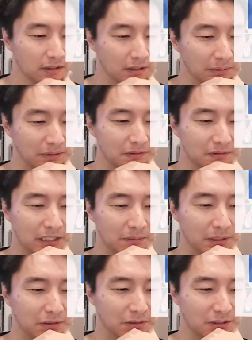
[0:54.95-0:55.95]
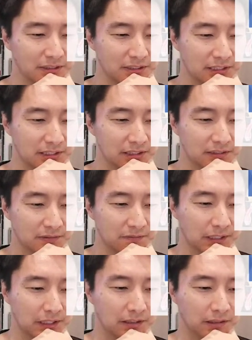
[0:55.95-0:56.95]
で、まずレベル1
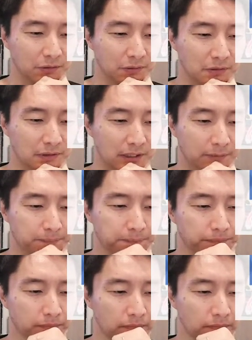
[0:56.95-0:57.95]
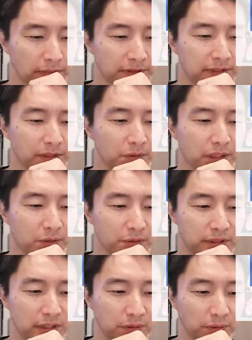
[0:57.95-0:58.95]
は何かというとですね、まあ、セオリーを
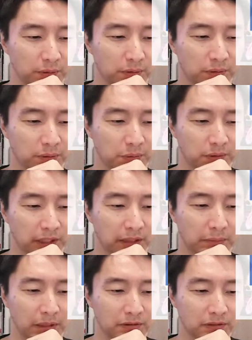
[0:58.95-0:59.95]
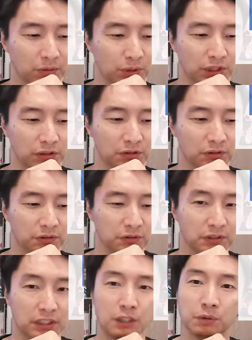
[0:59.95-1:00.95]
教えるということで、まあ、セオリーというのは要す
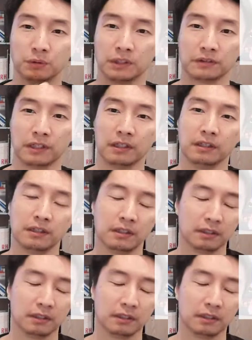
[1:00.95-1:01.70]
るに理論ですね。